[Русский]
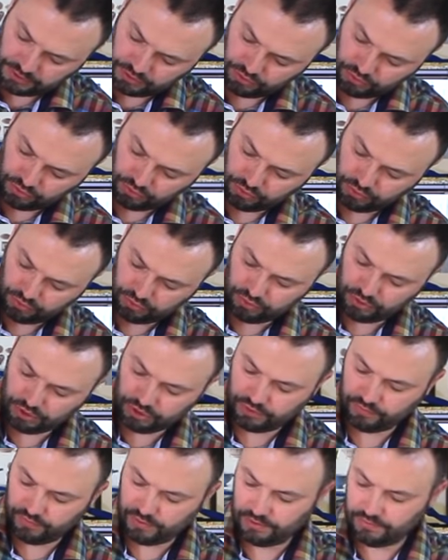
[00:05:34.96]
рассол сюда
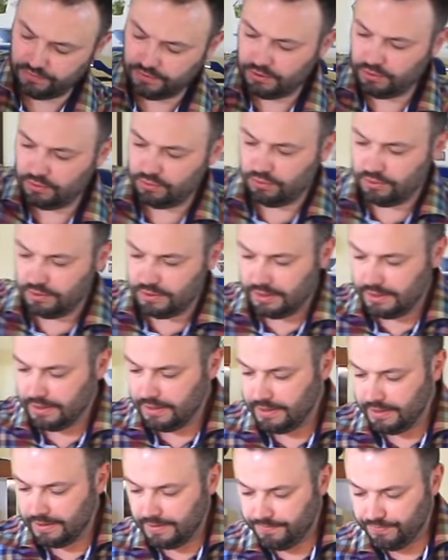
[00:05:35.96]
же вливаю
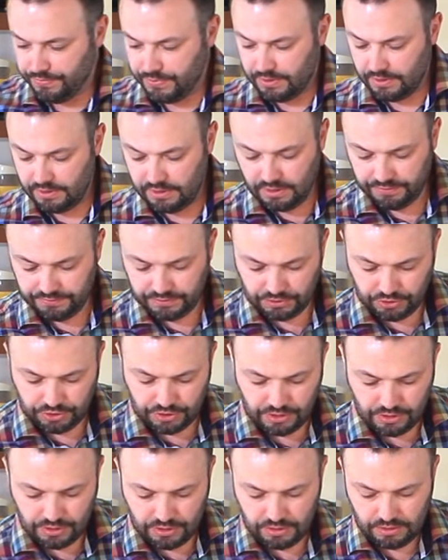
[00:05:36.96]
я в
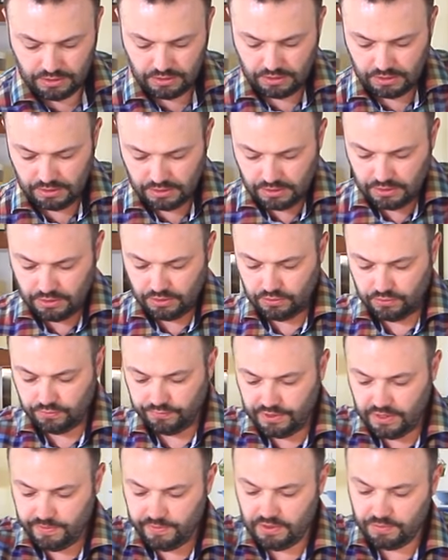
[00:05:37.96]
течение этого
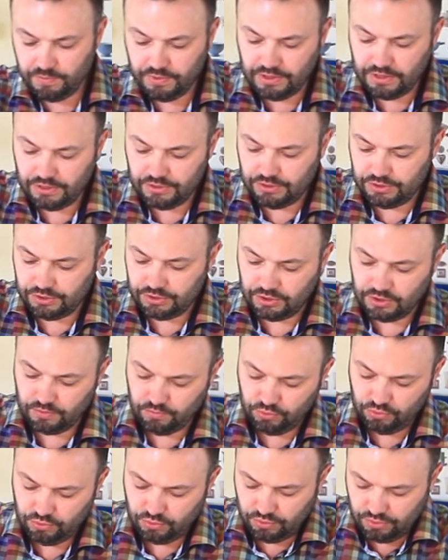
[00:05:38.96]
времени периодически
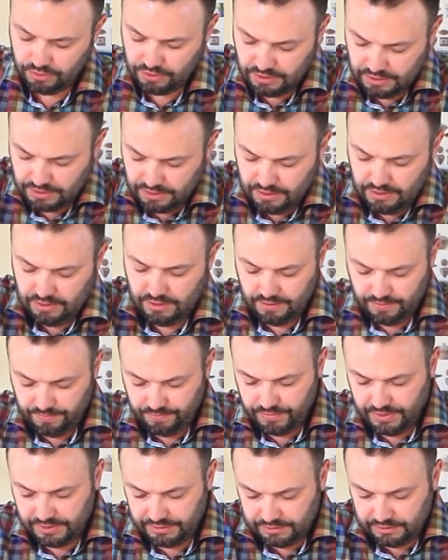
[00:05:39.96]
буду
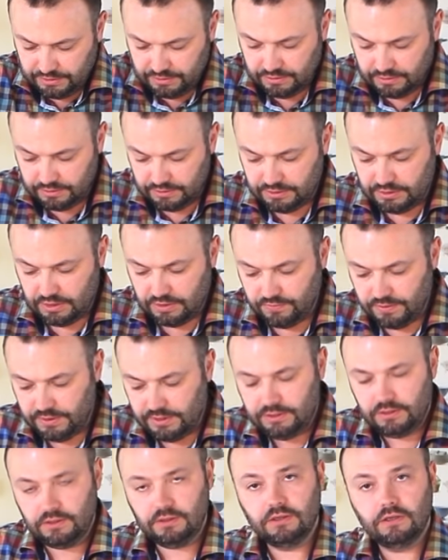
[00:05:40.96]
мясо
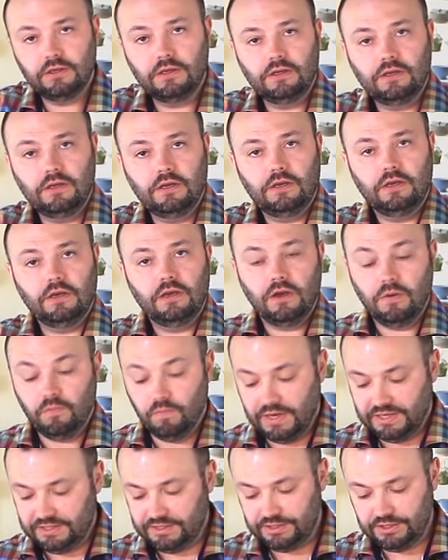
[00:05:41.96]
доставать,
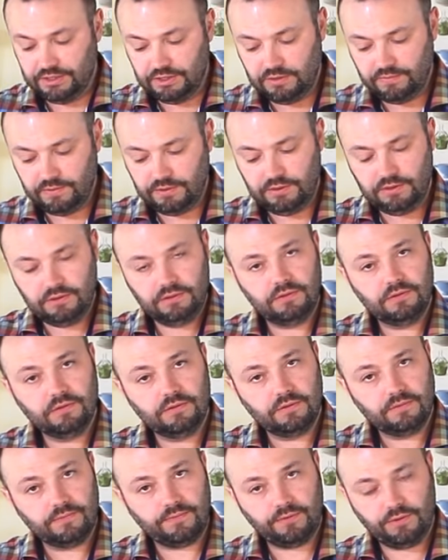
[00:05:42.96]
массировать,
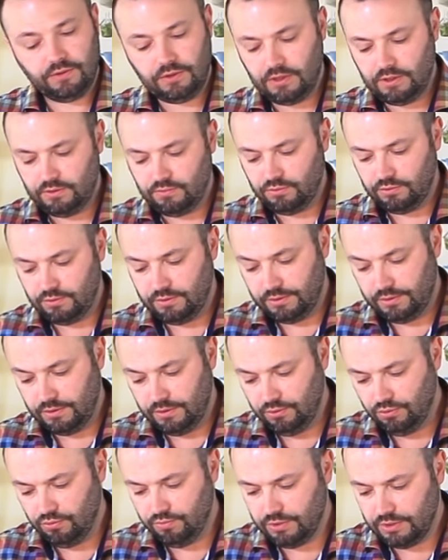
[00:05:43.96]
вот ну так вот,
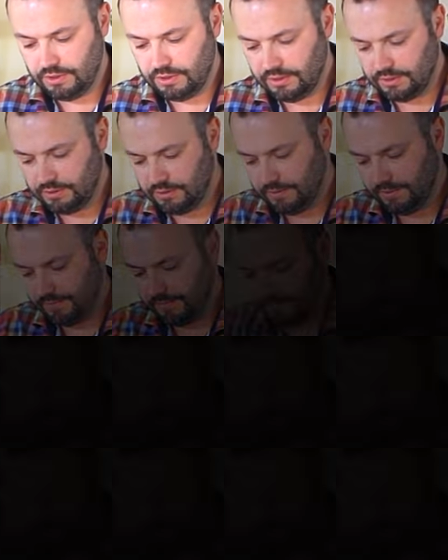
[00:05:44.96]
и убирать.